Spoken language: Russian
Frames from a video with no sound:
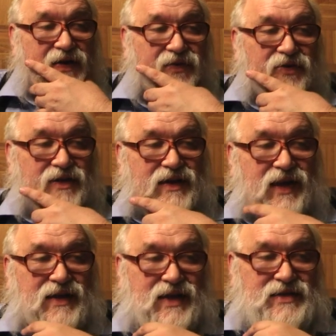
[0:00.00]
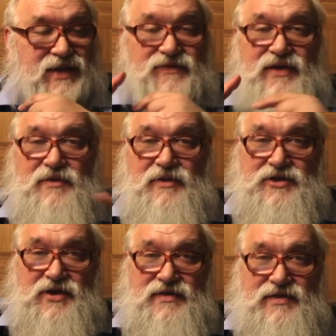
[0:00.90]
Вот для нас-то видимая
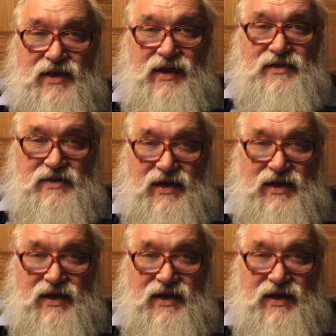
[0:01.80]
часть Вселенной